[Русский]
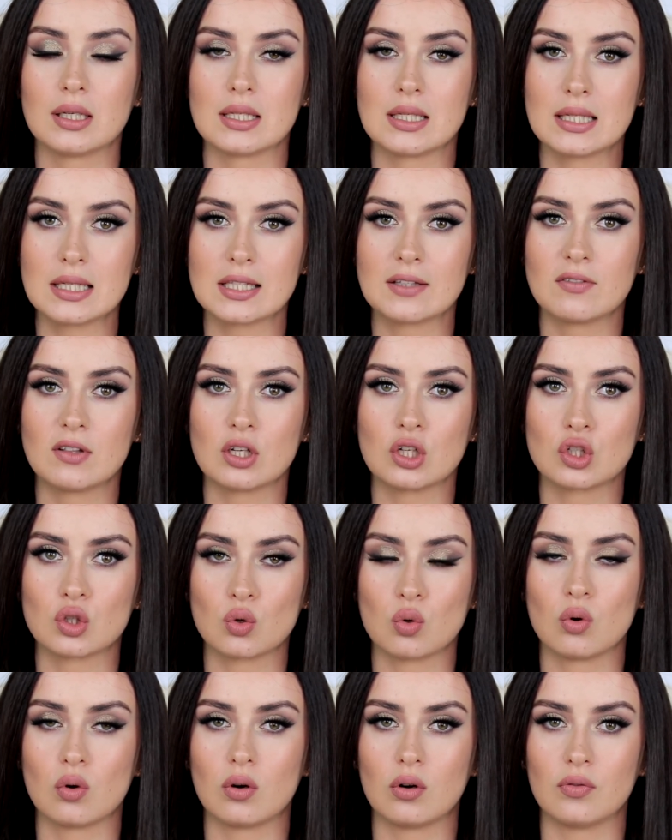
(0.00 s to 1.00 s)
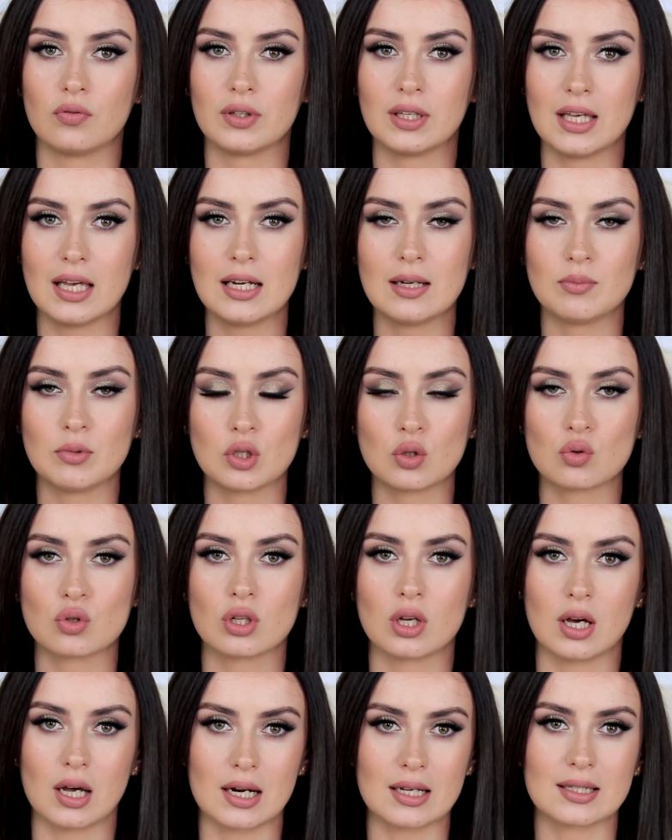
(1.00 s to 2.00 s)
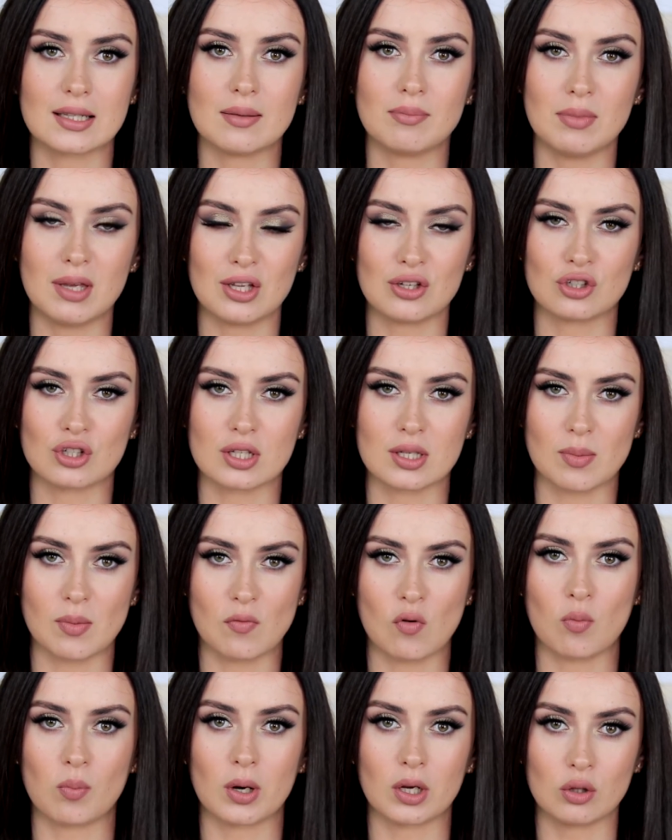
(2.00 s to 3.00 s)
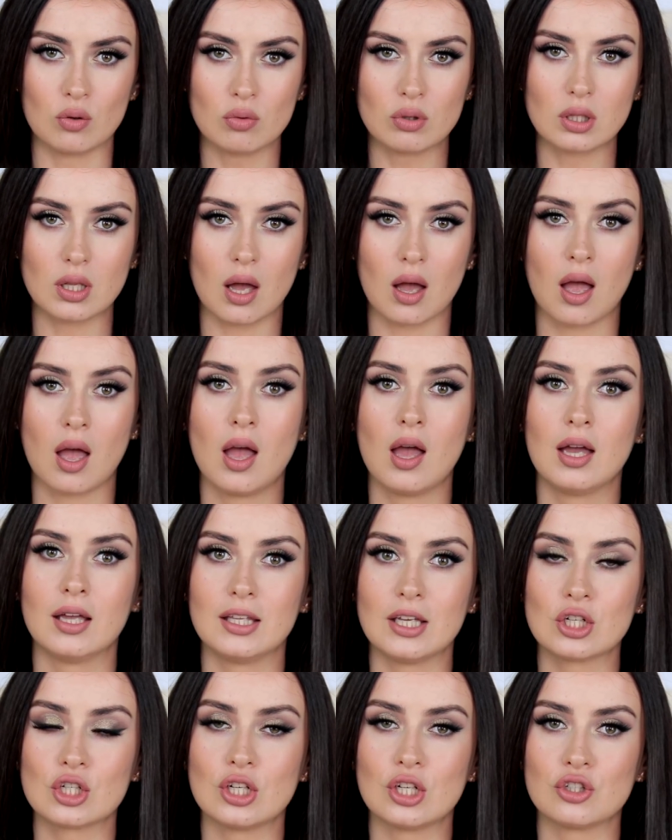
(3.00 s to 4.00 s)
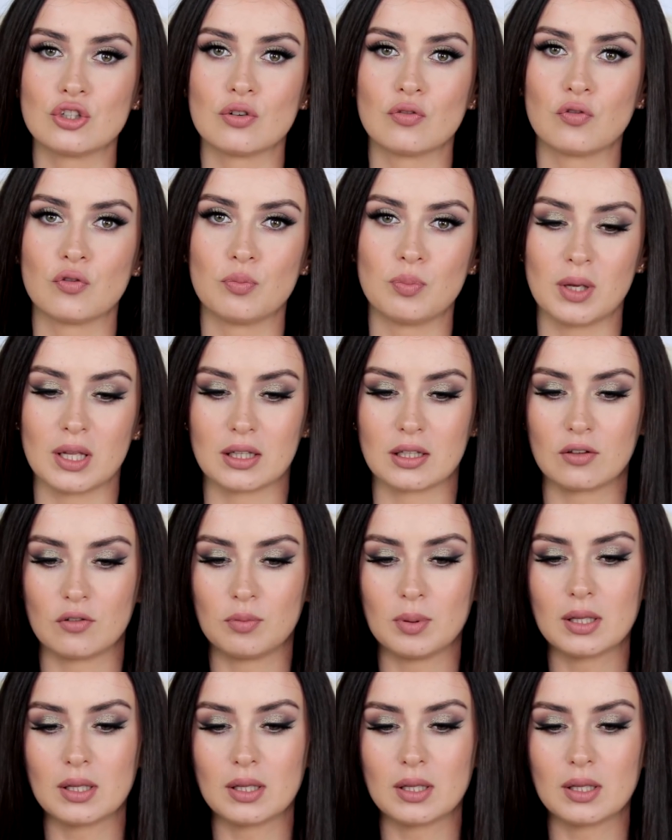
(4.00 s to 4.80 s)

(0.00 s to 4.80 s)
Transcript: Единственное, что в геле мне нужно гораздо меньше самого продукта, нежели чем в пенке.